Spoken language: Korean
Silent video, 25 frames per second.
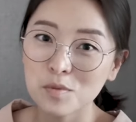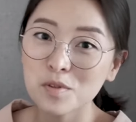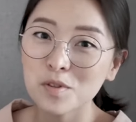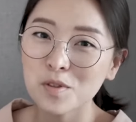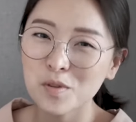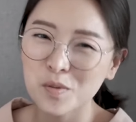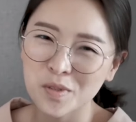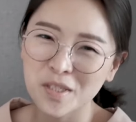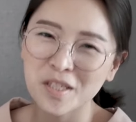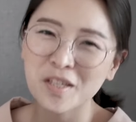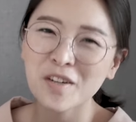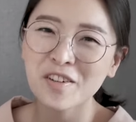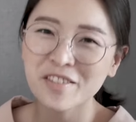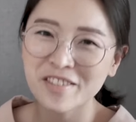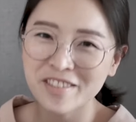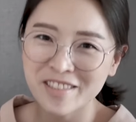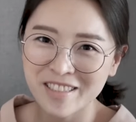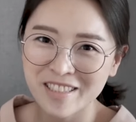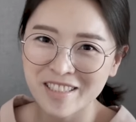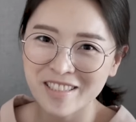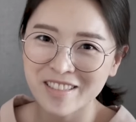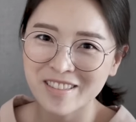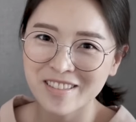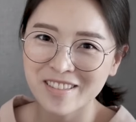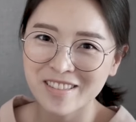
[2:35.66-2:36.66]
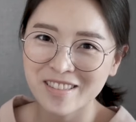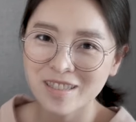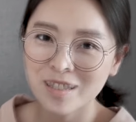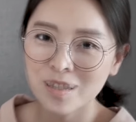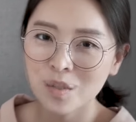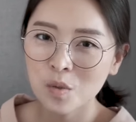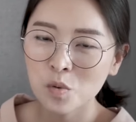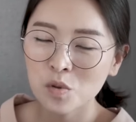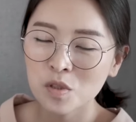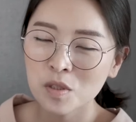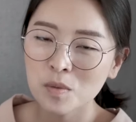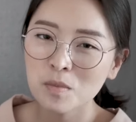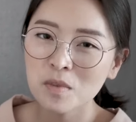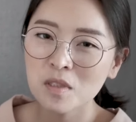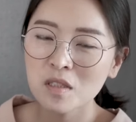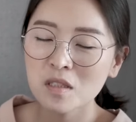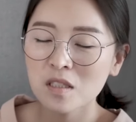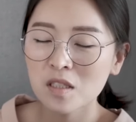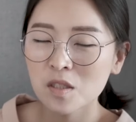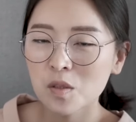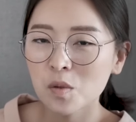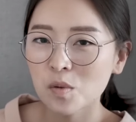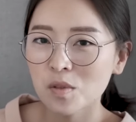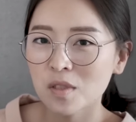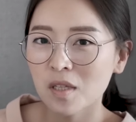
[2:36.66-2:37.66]
부분들도 있거든요. 그리고
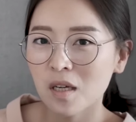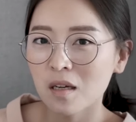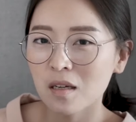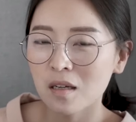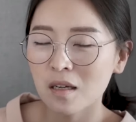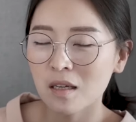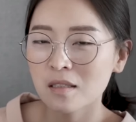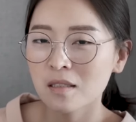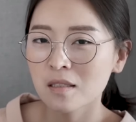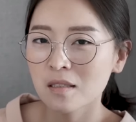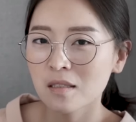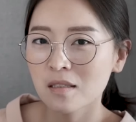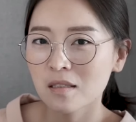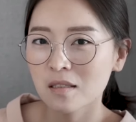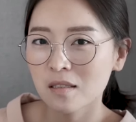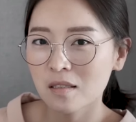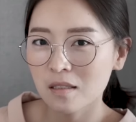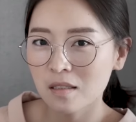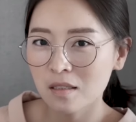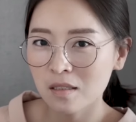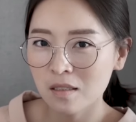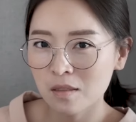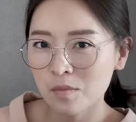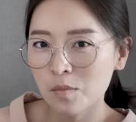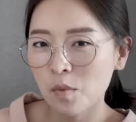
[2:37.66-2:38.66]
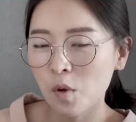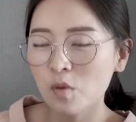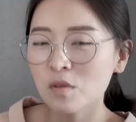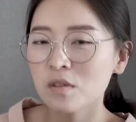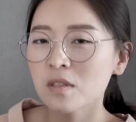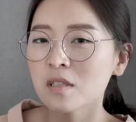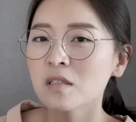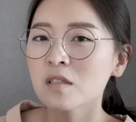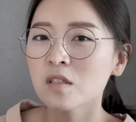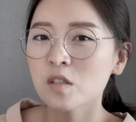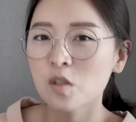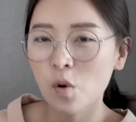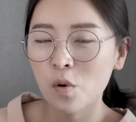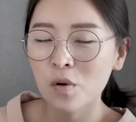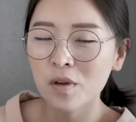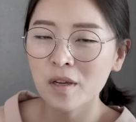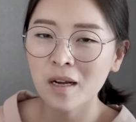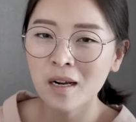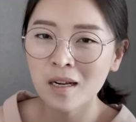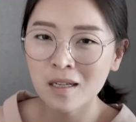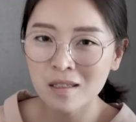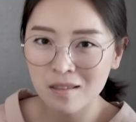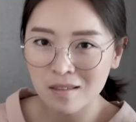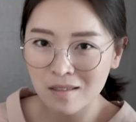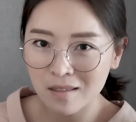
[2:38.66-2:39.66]
심리치료사라는 그 명칭을
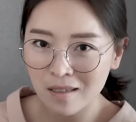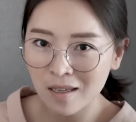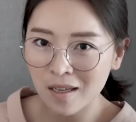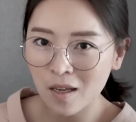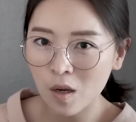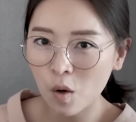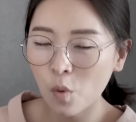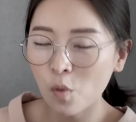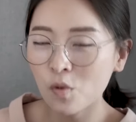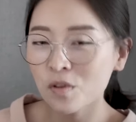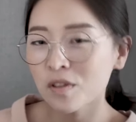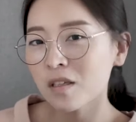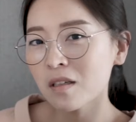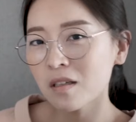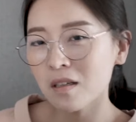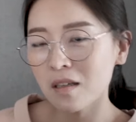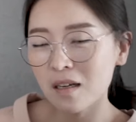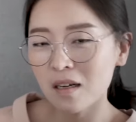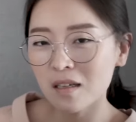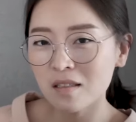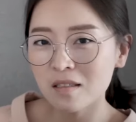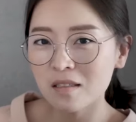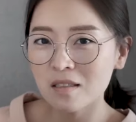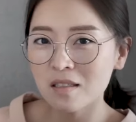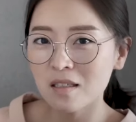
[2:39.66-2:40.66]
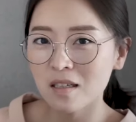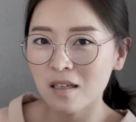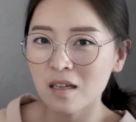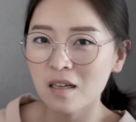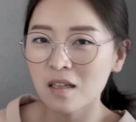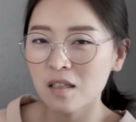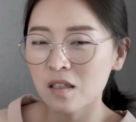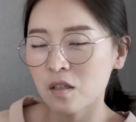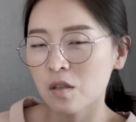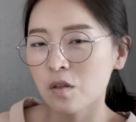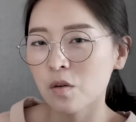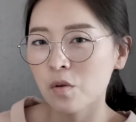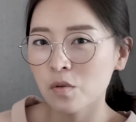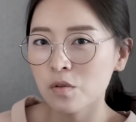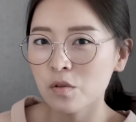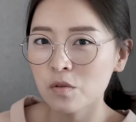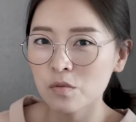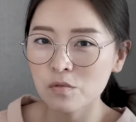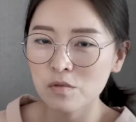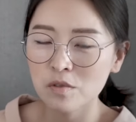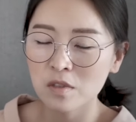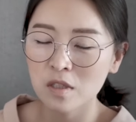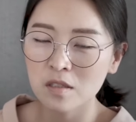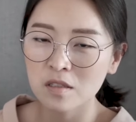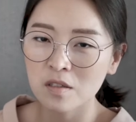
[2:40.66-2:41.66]
정의할 때 어디까지가 이
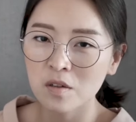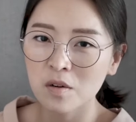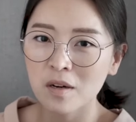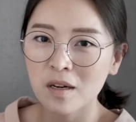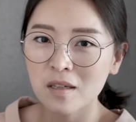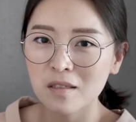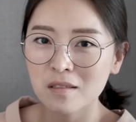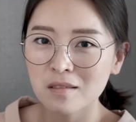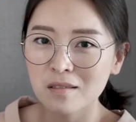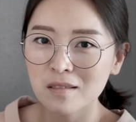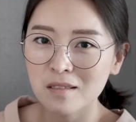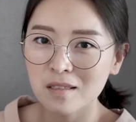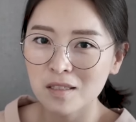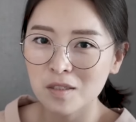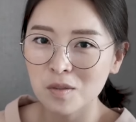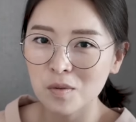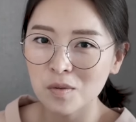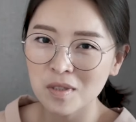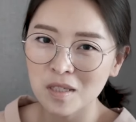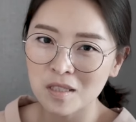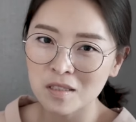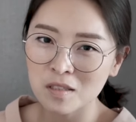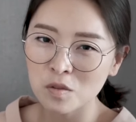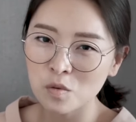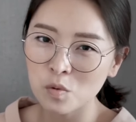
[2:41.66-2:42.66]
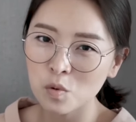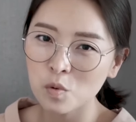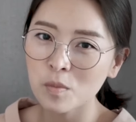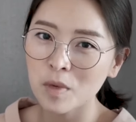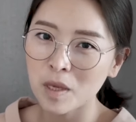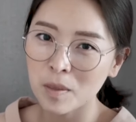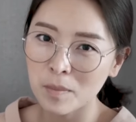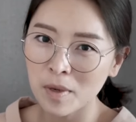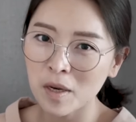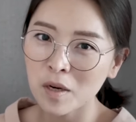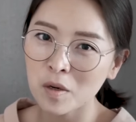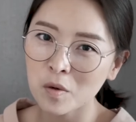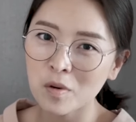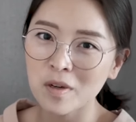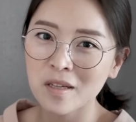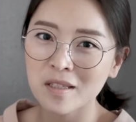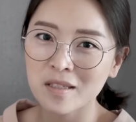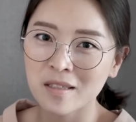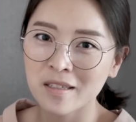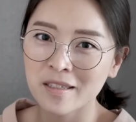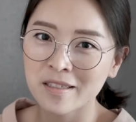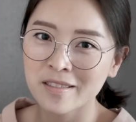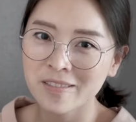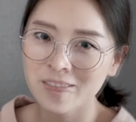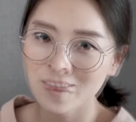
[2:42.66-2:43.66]
영역군에 들어가는지도 사실 조금 애매한 것
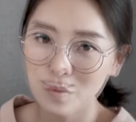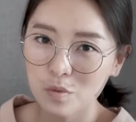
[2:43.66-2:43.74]
같아요.